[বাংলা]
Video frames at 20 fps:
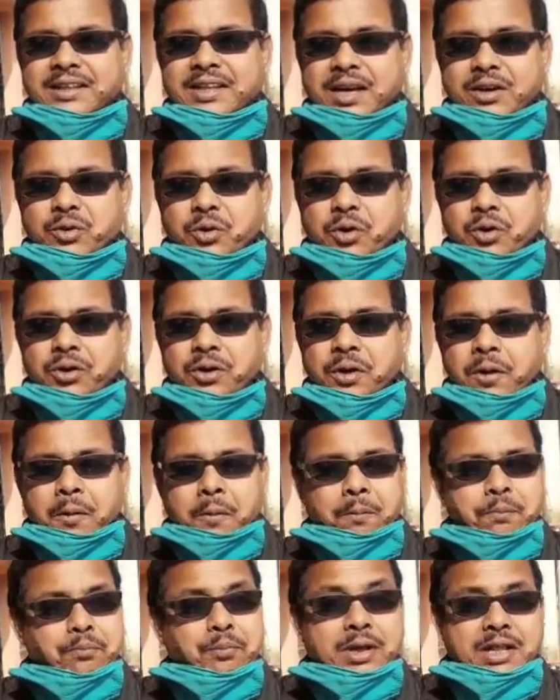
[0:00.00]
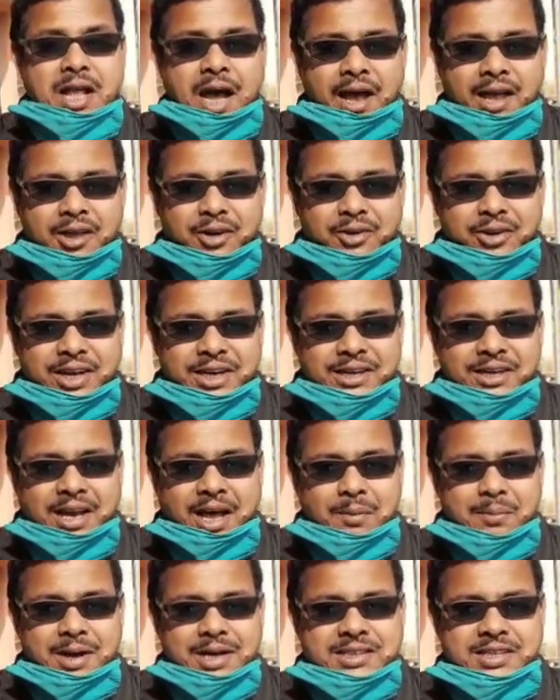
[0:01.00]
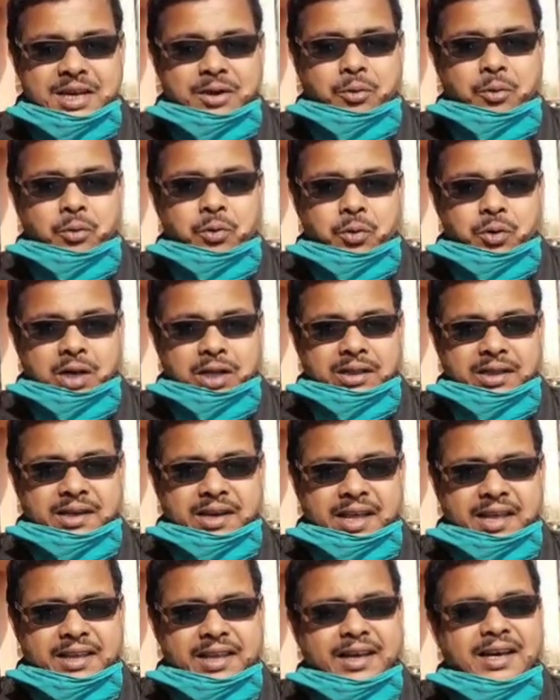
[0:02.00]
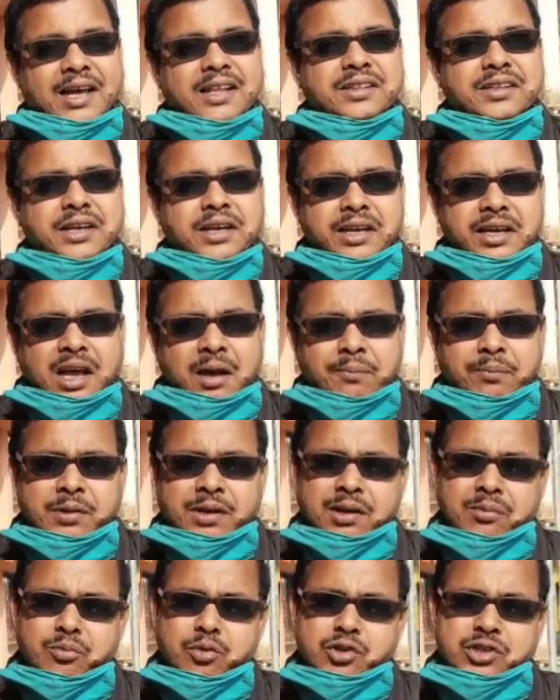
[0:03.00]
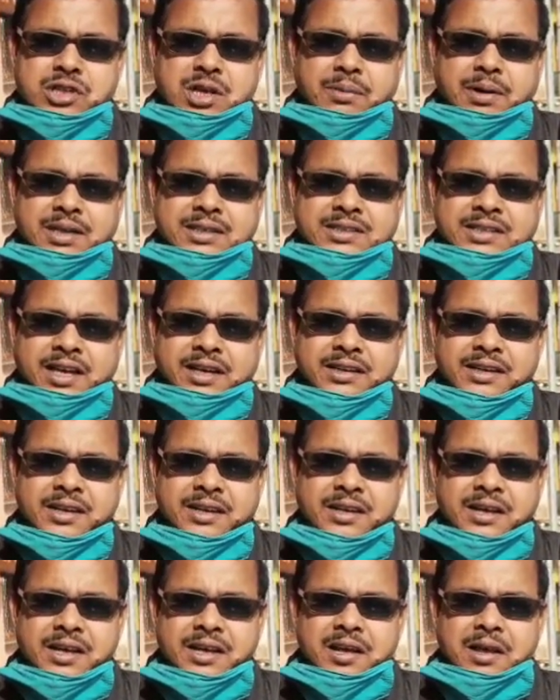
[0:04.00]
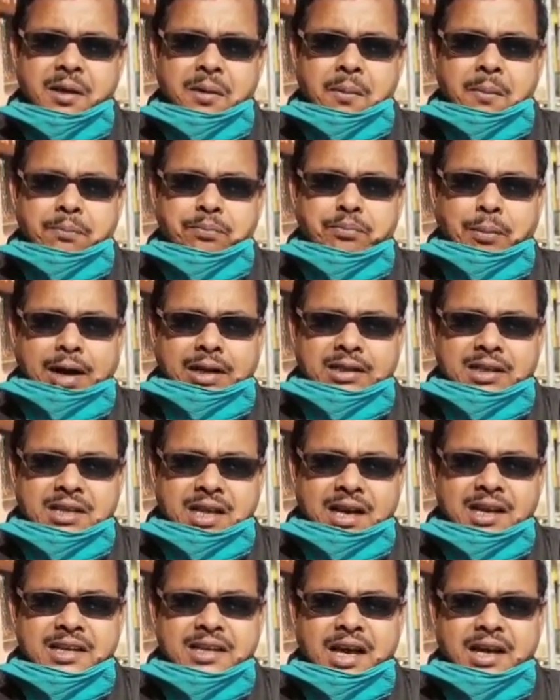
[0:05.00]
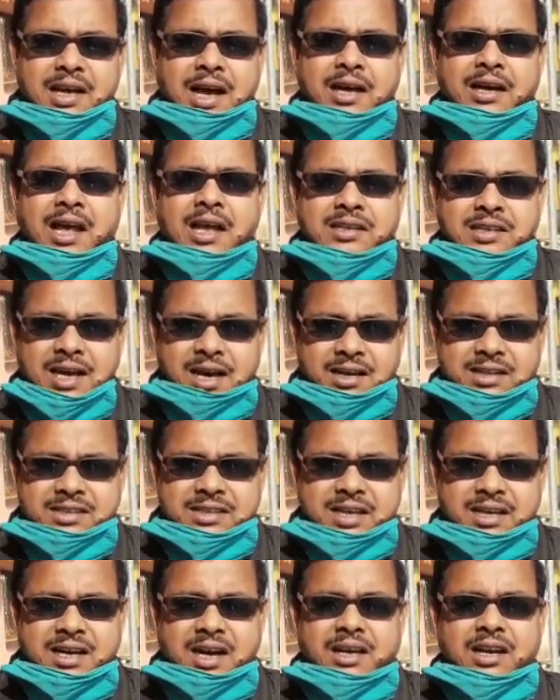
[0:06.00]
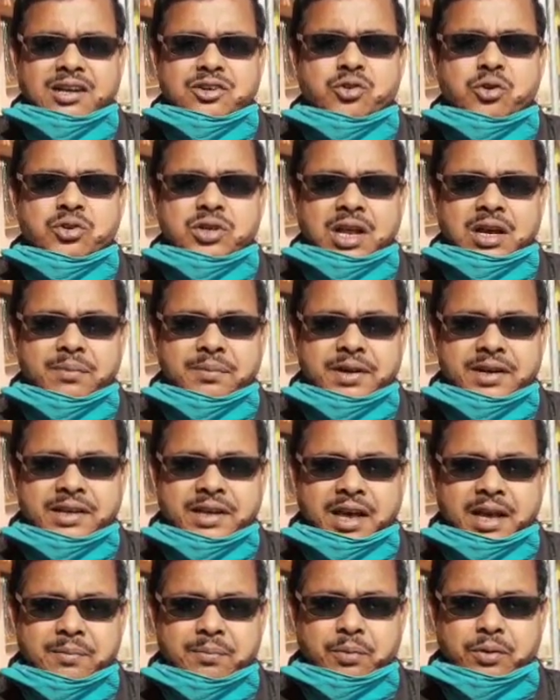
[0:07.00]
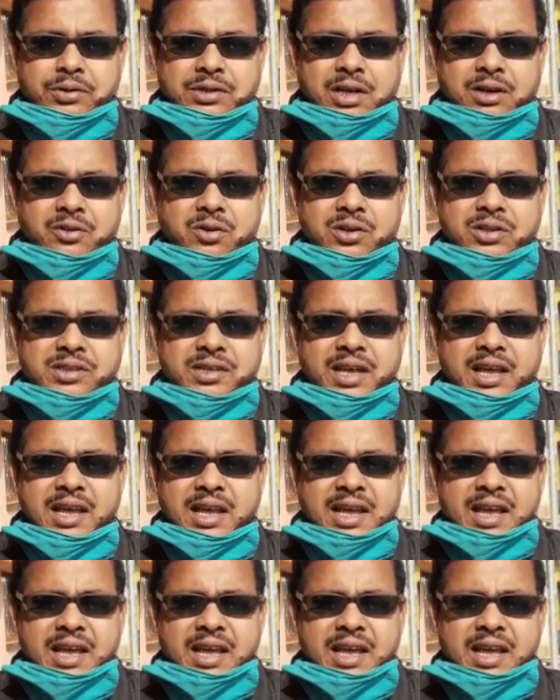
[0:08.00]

দেখুন বিধায়কের নাম আছে কোনোটাতে নেই এখান থেকেই আপনারা বুঝতে পারছেন প্রার্থী তালিকা কারা ছাড়ছে কারা সোশ্যাল মিডিয়ায় প্রচার করছে